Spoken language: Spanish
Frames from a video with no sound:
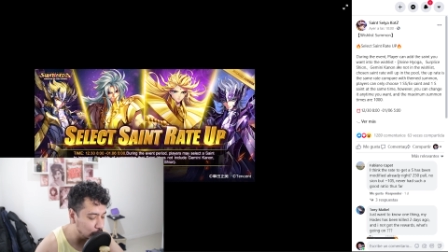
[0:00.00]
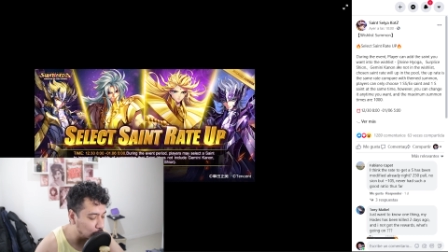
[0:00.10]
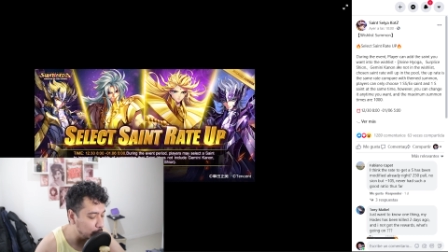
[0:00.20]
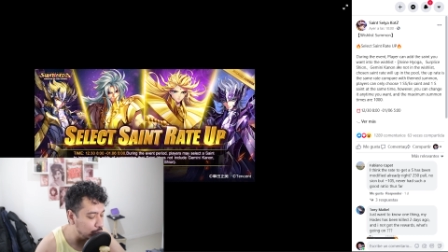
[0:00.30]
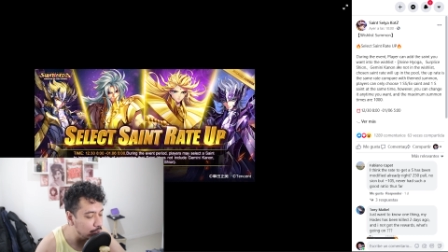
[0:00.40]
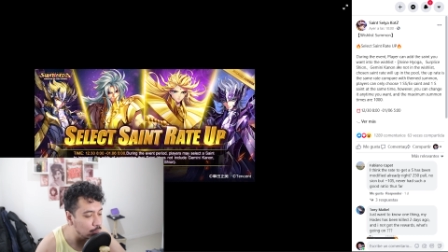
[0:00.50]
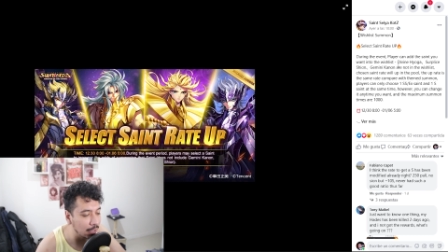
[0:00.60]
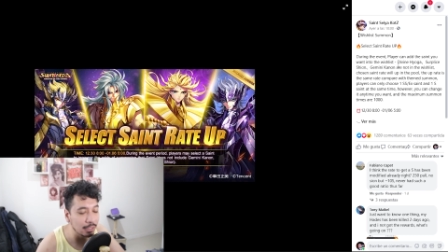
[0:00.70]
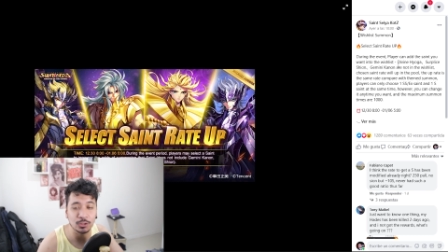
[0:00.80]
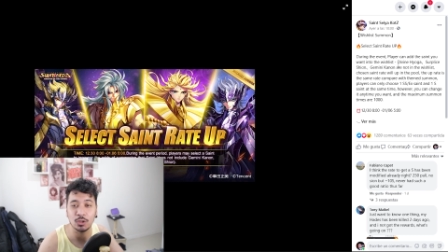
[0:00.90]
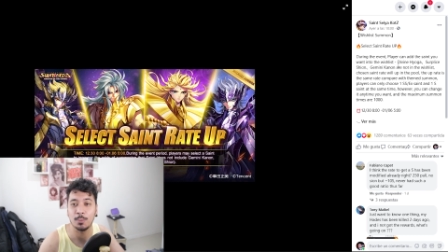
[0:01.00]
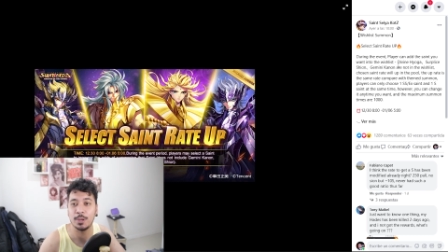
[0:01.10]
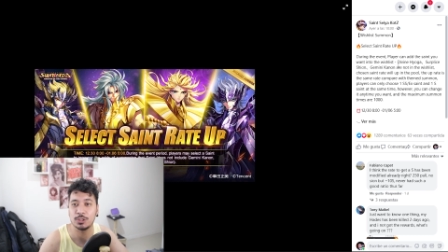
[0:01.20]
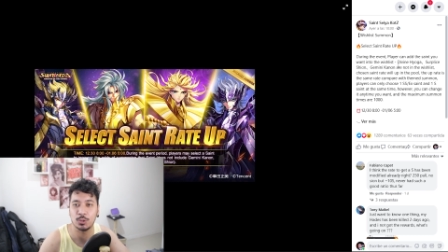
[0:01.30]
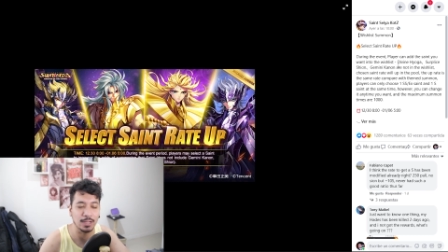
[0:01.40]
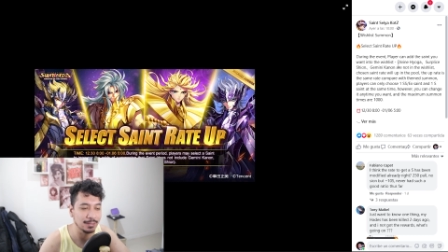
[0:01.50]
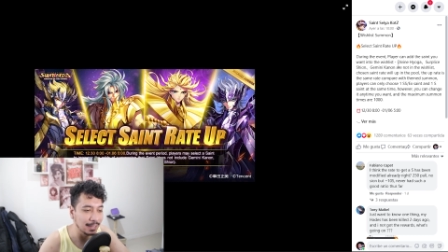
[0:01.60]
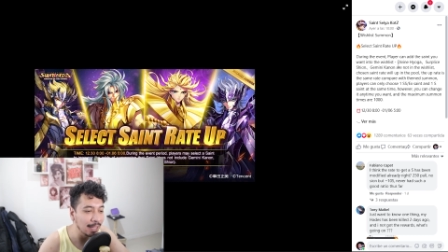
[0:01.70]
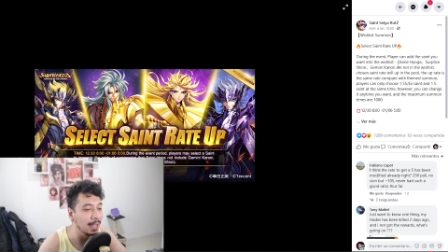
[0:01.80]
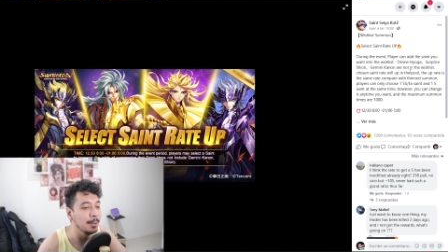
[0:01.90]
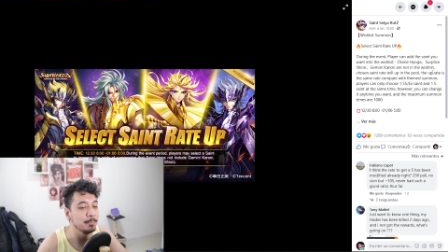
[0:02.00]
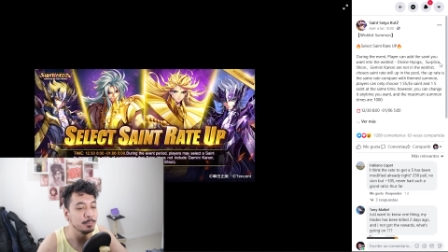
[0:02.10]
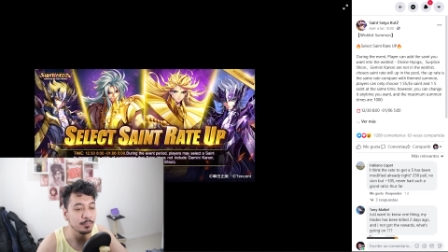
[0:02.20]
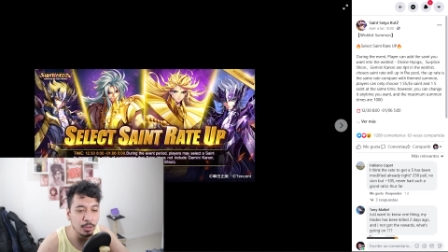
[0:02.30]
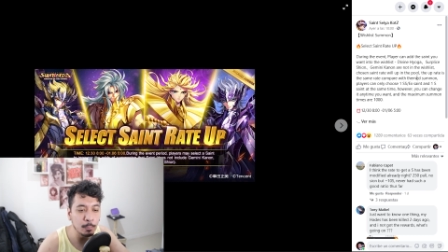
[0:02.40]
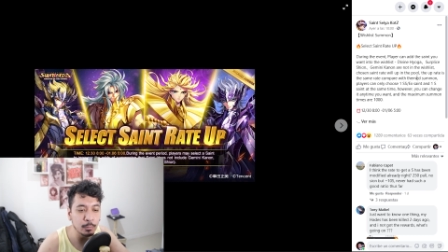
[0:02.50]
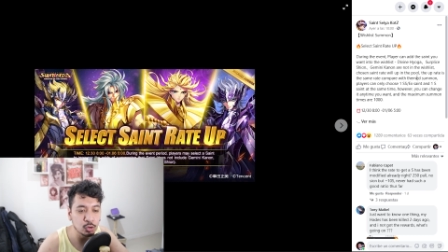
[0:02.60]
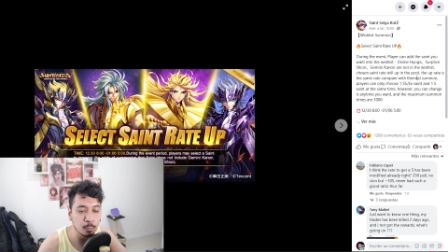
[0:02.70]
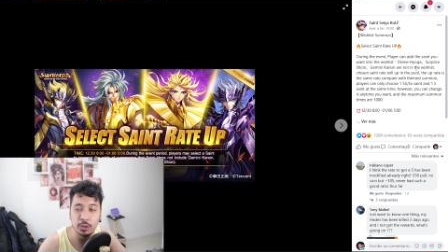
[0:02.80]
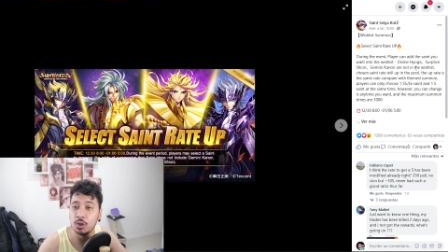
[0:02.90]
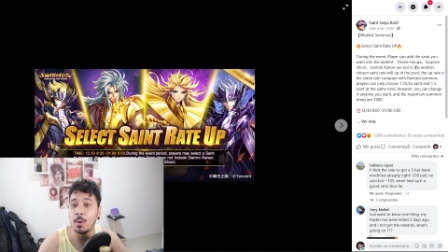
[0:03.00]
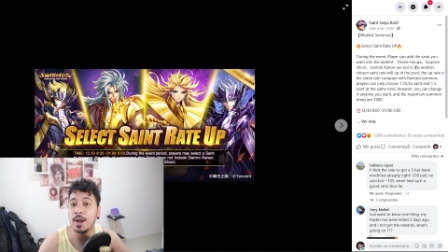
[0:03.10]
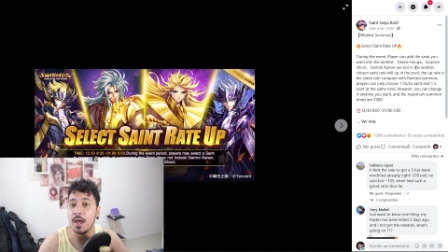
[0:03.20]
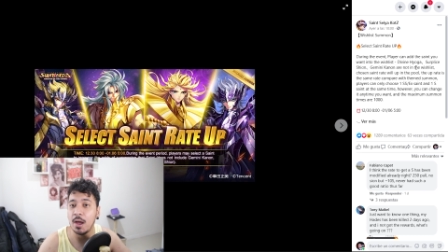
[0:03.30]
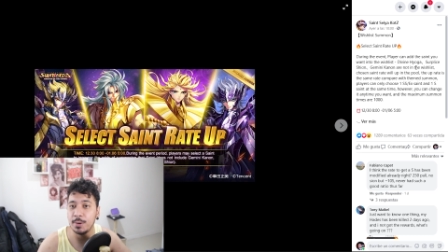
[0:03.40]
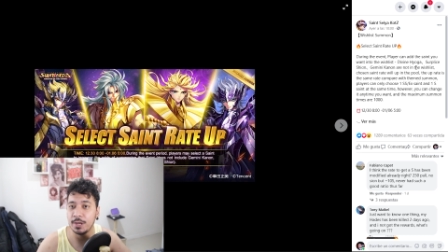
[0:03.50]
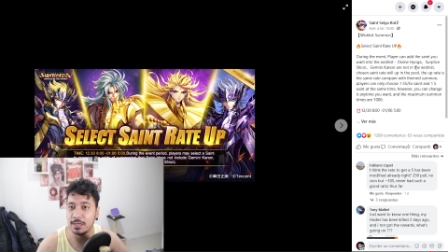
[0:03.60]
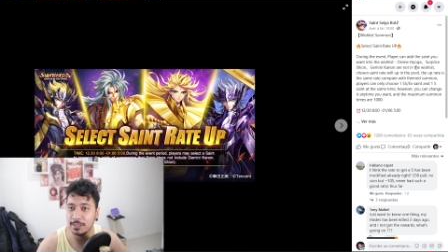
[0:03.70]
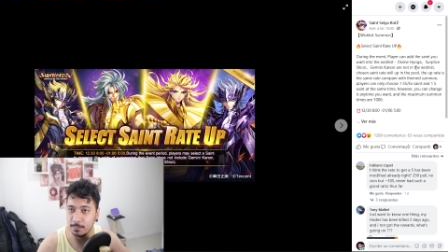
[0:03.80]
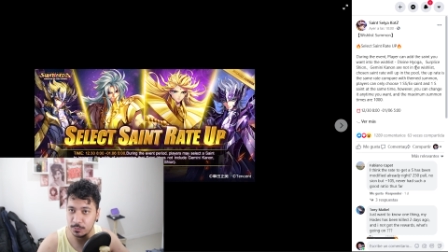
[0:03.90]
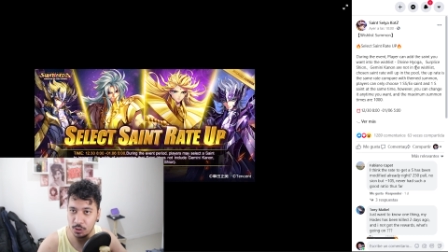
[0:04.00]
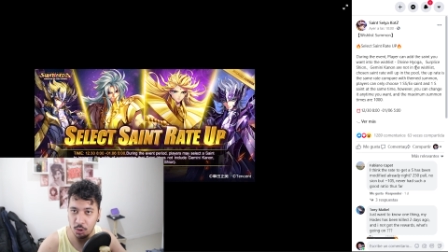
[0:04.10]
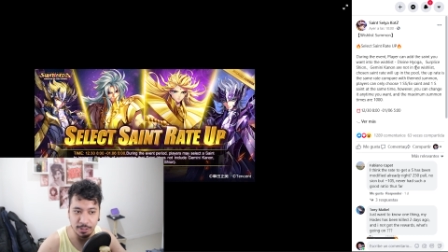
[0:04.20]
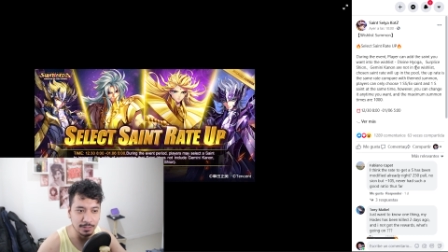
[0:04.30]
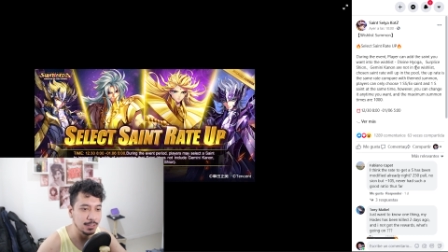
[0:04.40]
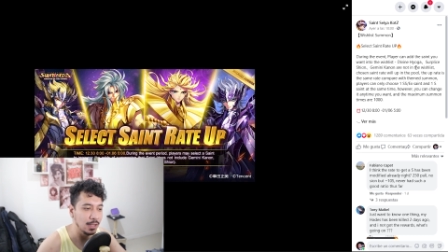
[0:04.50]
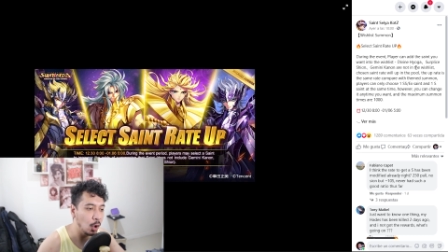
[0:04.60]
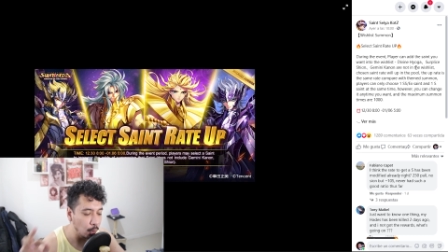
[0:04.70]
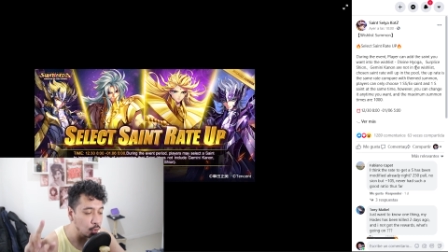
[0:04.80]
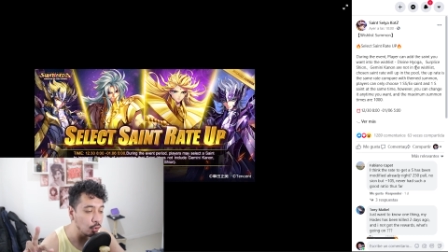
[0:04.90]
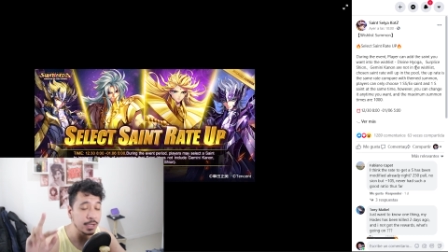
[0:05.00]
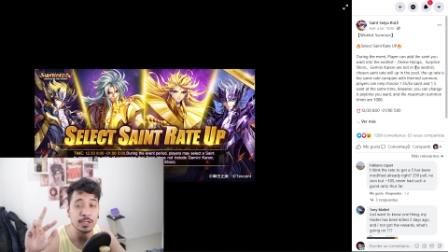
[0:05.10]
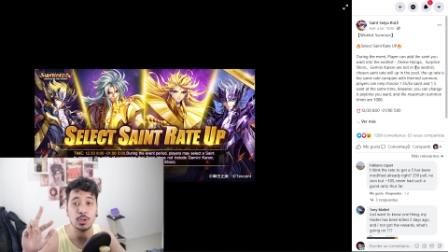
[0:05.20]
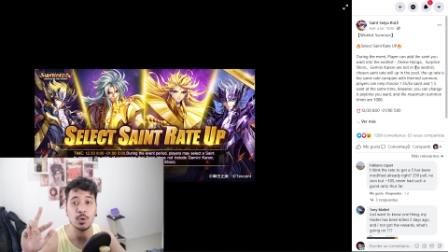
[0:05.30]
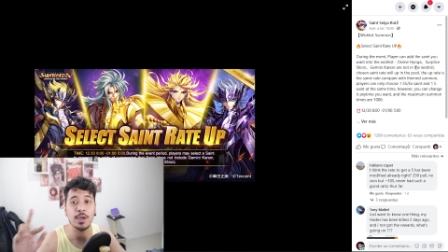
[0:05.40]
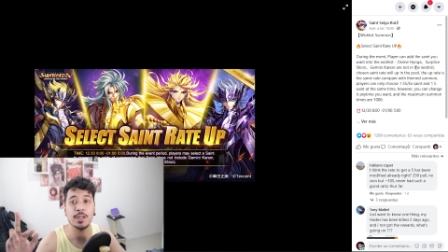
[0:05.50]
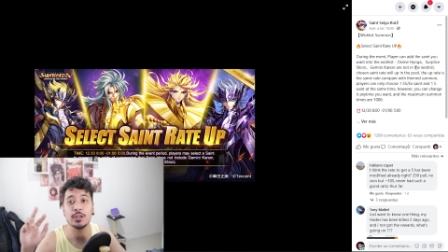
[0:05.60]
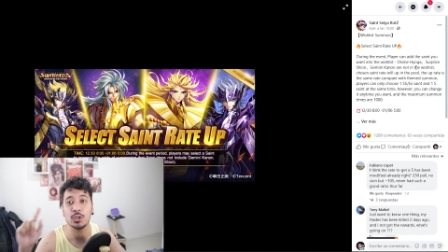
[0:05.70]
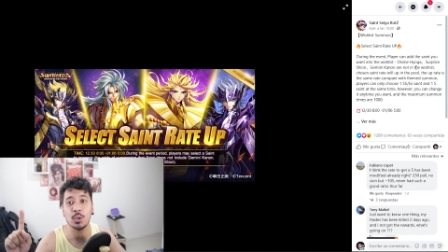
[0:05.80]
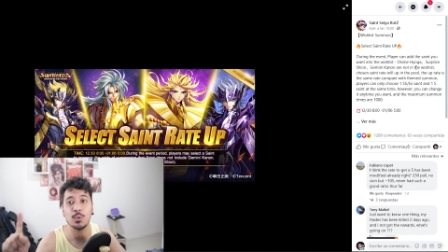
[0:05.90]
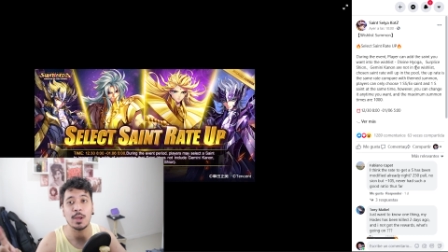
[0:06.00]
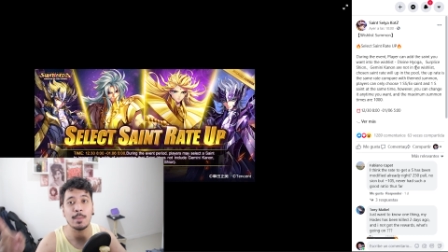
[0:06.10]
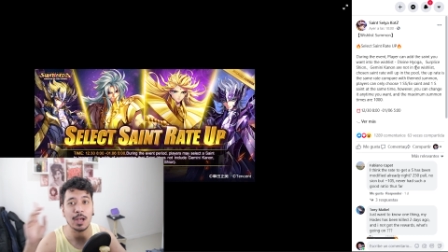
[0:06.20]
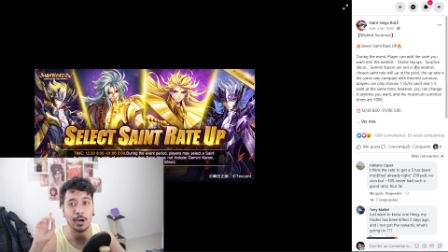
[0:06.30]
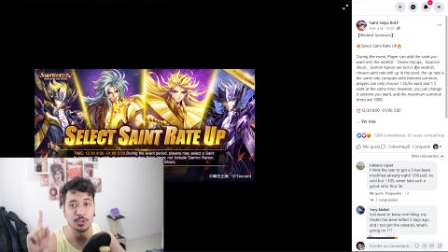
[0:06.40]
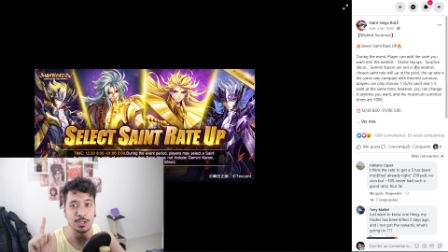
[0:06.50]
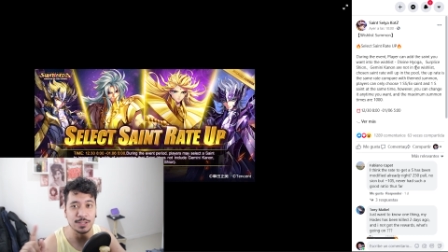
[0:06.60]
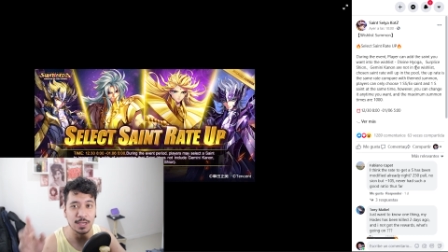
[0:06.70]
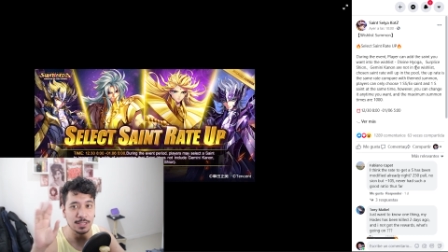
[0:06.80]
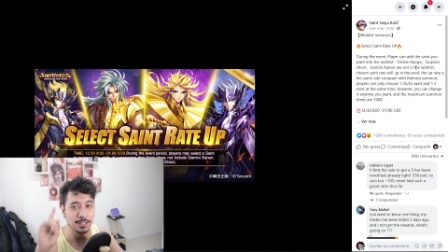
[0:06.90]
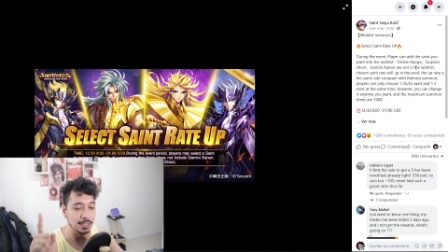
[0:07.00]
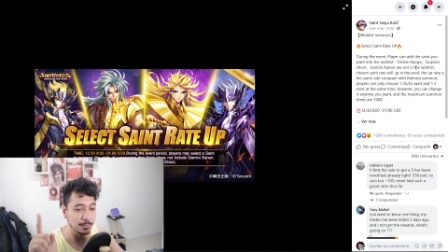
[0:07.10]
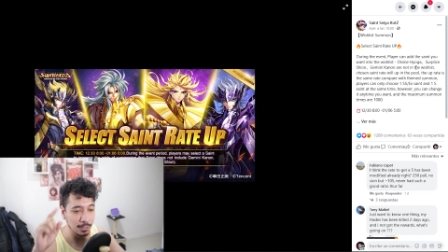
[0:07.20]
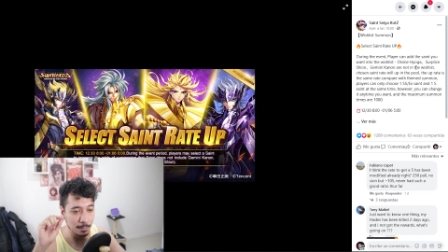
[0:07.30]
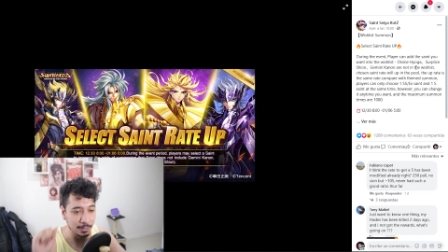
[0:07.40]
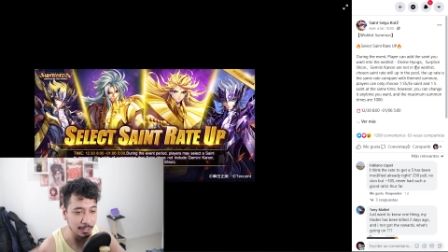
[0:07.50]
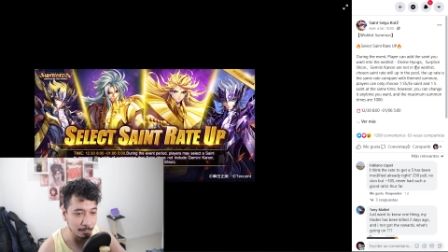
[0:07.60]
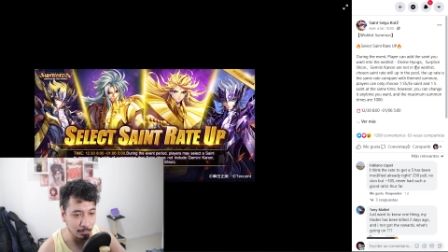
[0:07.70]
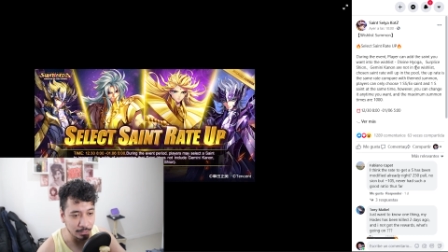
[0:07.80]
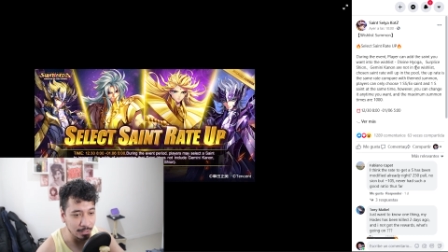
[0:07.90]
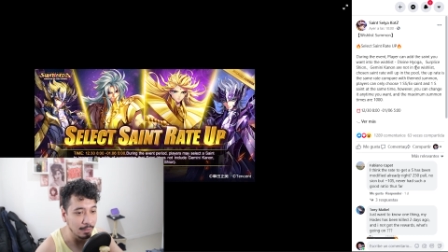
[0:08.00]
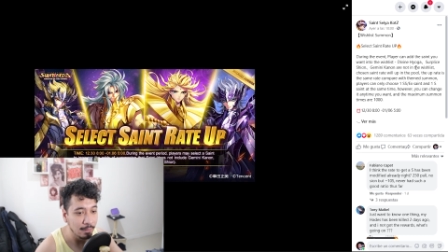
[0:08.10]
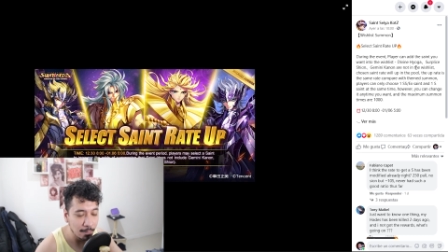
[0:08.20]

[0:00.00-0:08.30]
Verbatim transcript: Todo muy lindo acá, todo bello hasta acá, pero por supuesto van a haber excepciones. Ojo que esto no es del todo una mala noticia y ya te voy a explicar por qué.